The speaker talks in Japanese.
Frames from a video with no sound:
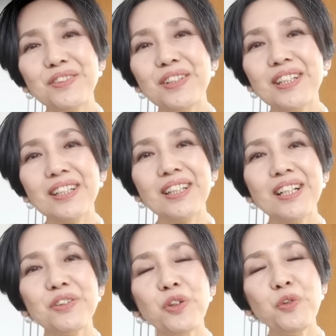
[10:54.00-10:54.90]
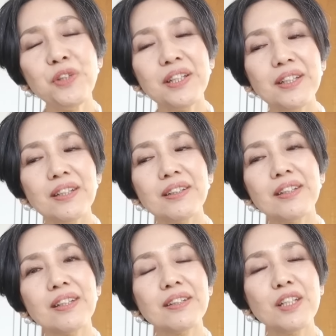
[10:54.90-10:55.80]
れからどんな年
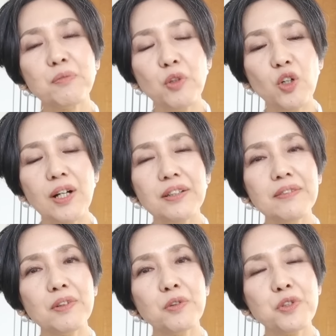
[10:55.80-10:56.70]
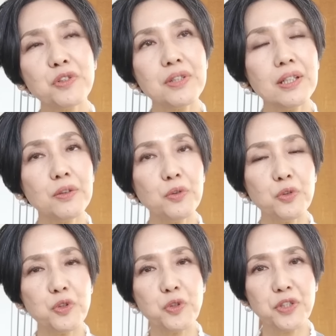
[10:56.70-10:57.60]
齢でもあるいは50代以降
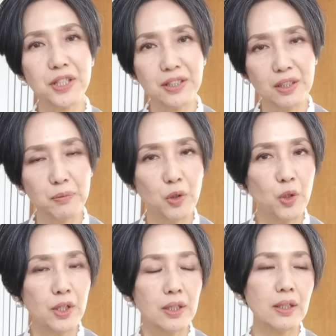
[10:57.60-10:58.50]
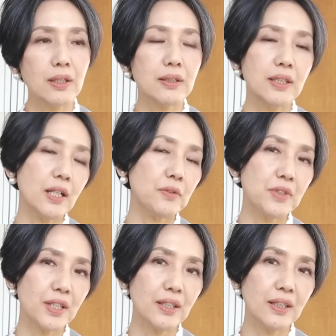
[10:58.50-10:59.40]
の女性でも、え似合うん
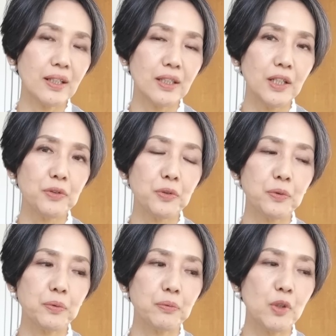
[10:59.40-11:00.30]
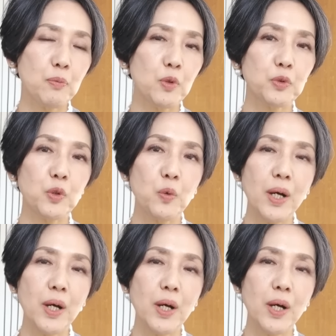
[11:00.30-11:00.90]
じゃないかなと思うの